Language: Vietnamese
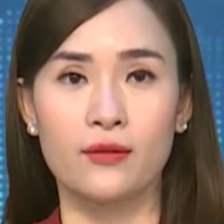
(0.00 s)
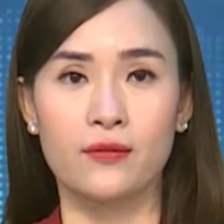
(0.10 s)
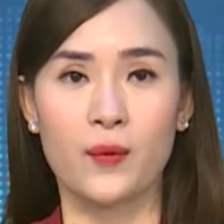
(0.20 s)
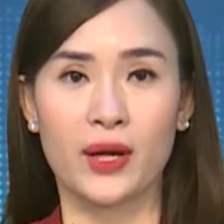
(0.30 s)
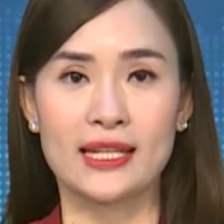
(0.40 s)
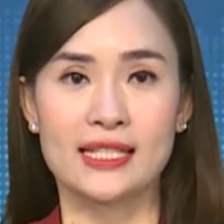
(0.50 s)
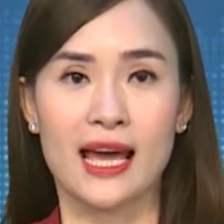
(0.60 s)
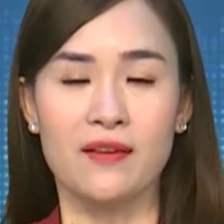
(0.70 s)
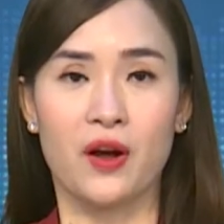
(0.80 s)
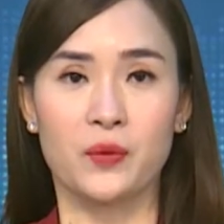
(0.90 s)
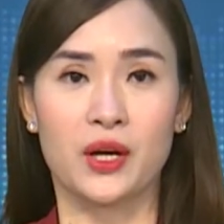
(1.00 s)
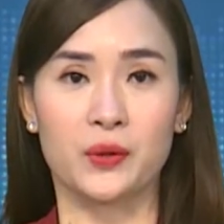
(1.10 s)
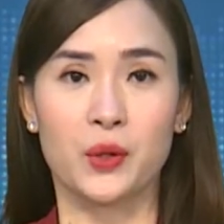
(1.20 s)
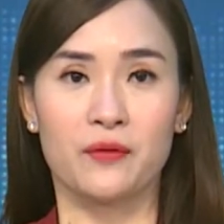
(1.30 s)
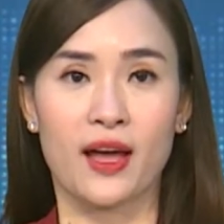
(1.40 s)
Phòng Cảnh sát phòng chống
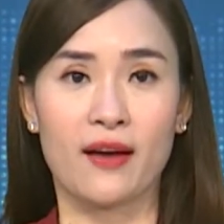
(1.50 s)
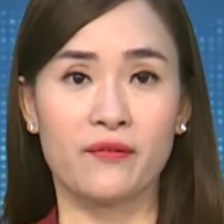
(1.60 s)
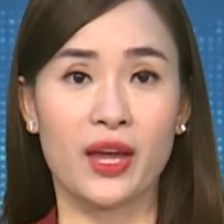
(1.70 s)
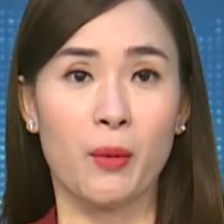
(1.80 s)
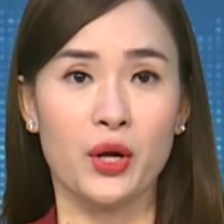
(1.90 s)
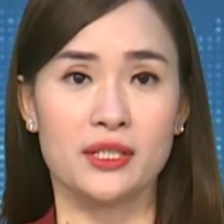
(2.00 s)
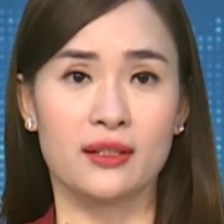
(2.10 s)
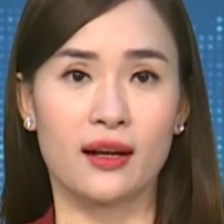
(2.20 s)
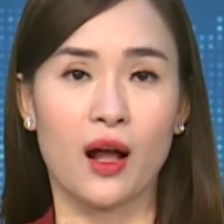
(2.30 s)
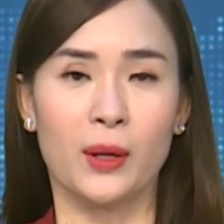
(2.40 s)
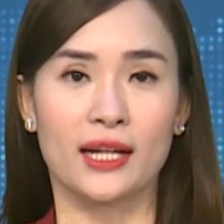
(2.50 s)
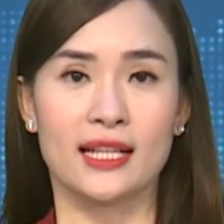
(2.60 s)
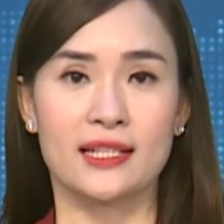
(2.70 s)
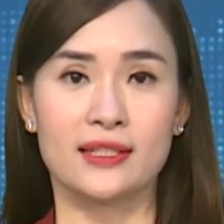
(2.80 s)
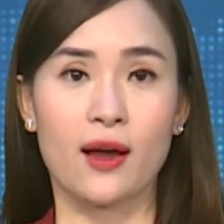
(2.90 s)
tội phạm về môi trường Công an
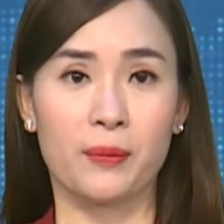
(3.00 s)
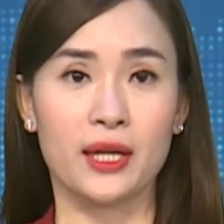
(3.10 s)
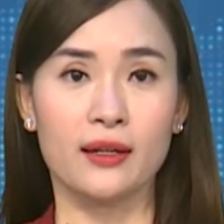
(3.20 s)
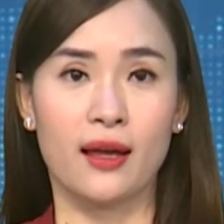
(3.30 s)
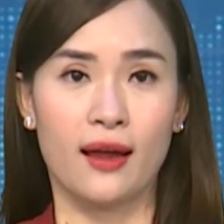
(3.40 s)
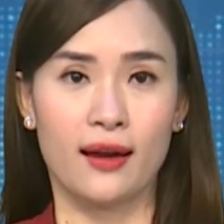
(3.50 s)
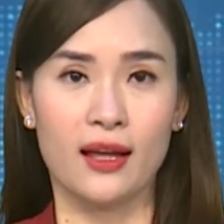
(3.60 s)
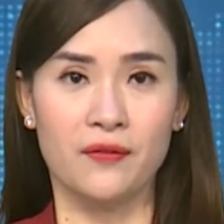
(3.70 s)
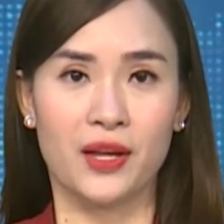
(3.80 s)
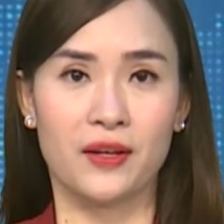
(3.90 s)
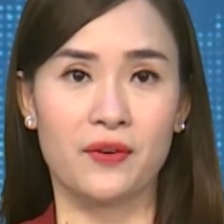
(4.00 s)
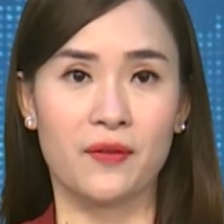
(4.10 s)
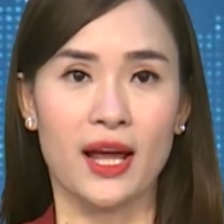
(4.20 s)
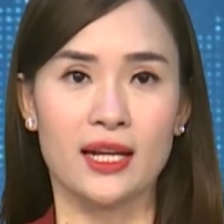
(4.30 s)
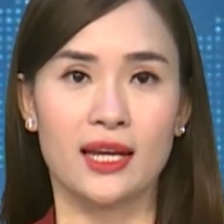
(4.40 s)
tỉnh cho biết, đơn vị vừa
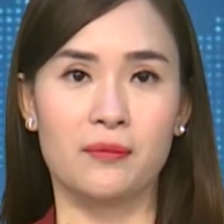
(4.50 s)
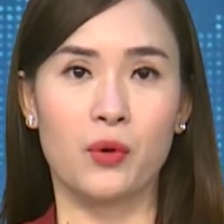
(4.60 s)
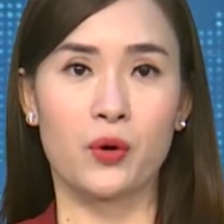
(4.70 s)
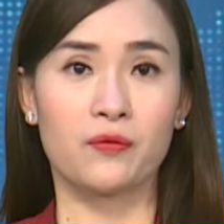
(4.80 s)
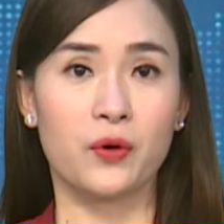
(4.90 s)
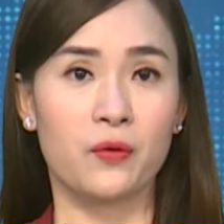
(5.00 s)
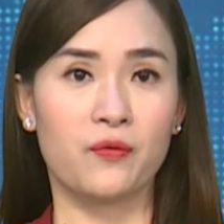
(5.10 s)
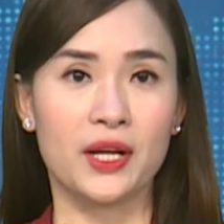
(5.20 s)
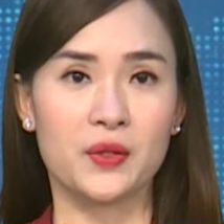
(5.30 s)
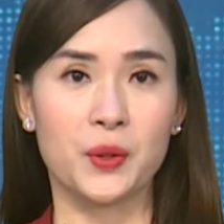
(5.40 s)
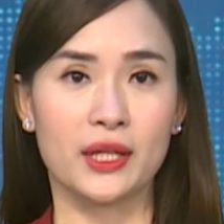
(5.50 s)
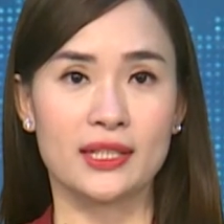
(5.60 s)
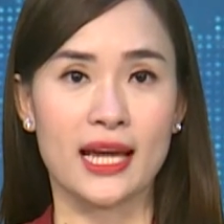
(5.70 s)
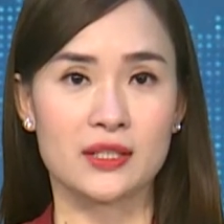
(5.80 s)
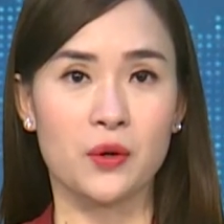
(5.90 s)
phát hiện một vụ vận chuyển
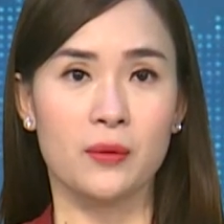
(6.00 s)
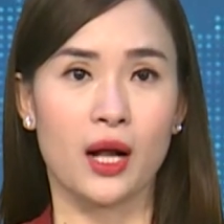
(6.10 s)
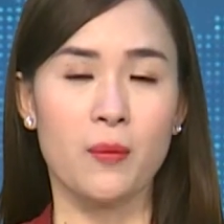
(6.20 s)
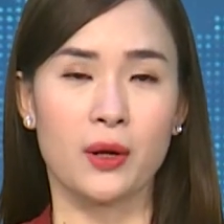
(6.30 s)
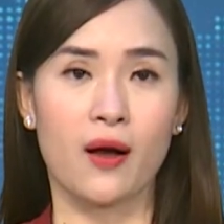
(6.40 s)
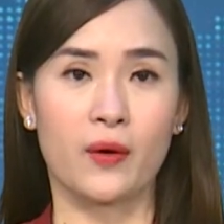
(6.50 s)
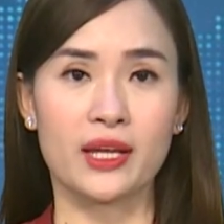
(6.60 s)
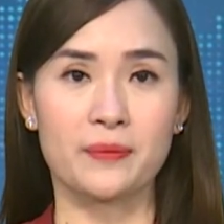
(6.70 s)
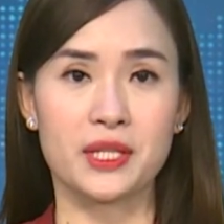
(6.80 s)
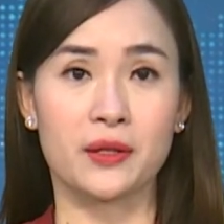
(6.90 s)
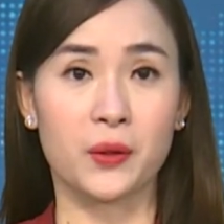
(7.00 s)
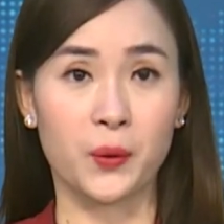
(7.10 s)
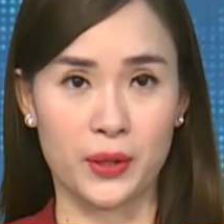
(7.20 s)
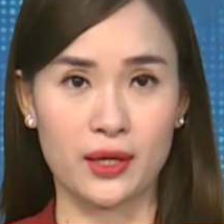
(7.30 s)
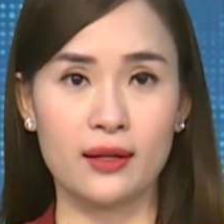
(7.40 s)
gia súc không có kiểm dịch
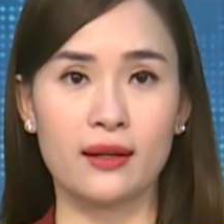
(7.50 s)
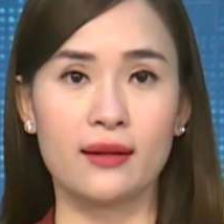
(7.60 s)
thú y.